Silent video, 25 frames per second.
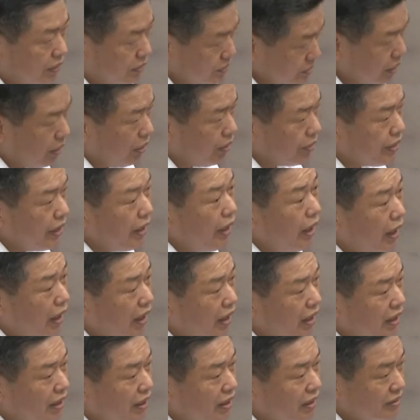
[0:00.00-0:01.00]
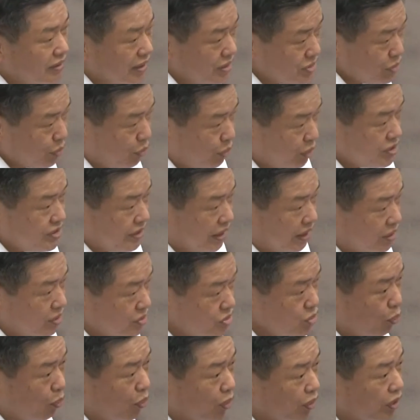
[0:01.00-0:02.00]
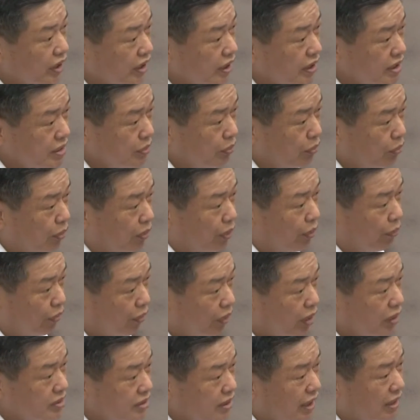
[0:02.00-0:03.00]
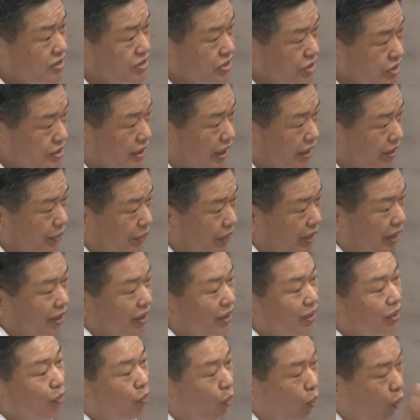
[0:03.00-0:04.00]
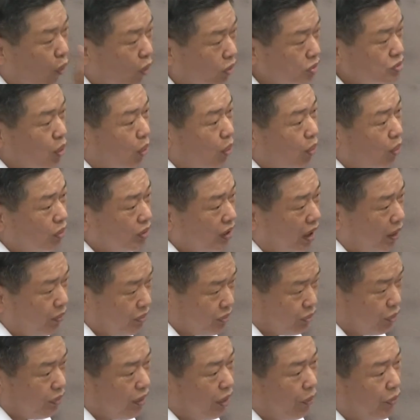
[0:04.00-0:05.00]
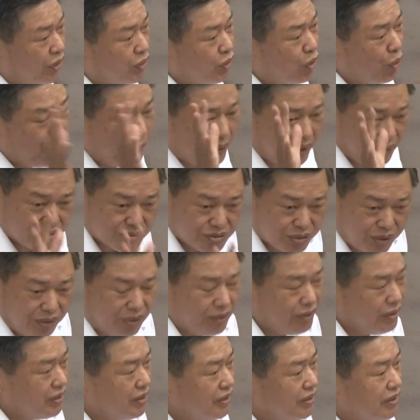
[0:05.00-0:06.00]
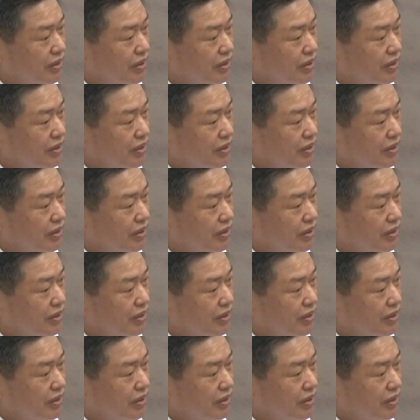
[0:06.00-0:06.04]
这个 OK 啊，但是我讲的是我的力，我我当机长对不对？我投到投到我对面说。